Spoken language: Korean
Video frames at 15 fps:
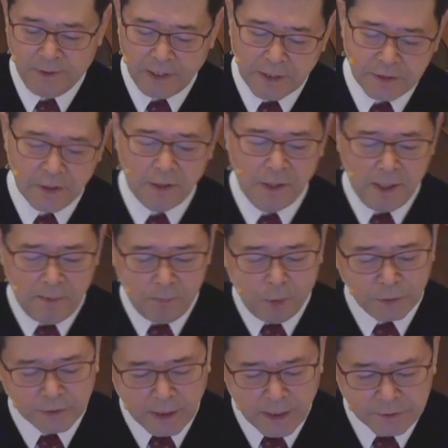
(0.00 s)
그래서
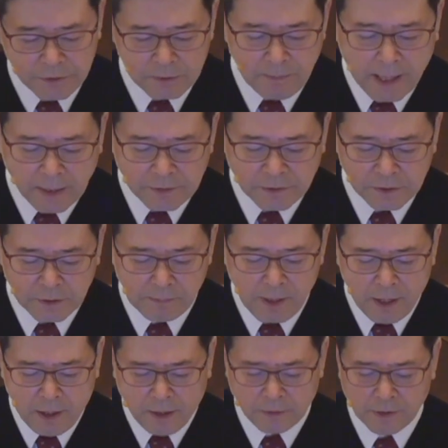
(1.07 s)
모차르트 음악을
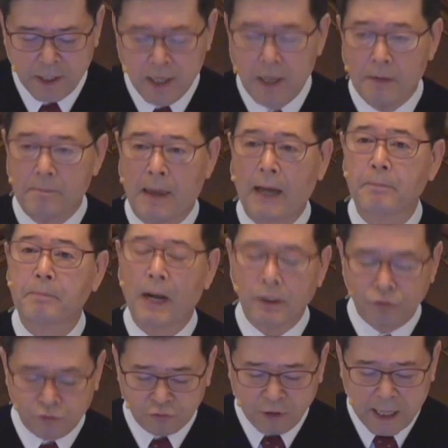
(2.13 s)
들으면
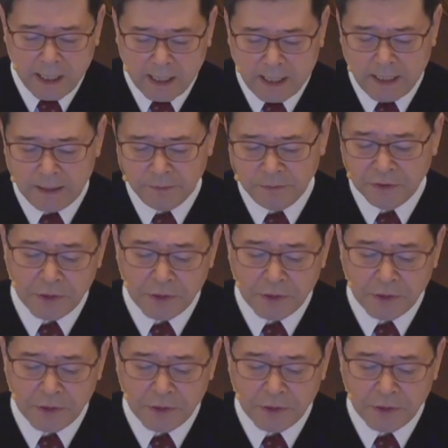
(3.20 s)
맥박수가